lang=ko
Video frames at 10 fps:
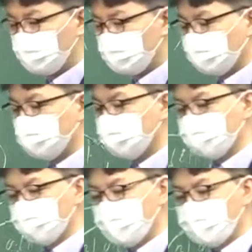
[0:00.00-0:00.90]
그러니까
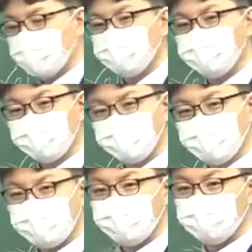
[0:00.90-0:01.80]
민영화 할 필요
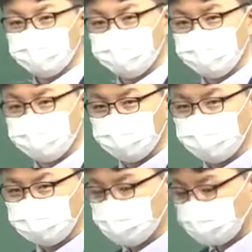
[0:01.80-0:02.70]
없다죠.
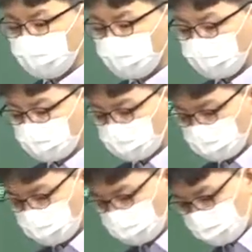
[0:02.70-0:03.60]
민영화 반대가 되는 거죠.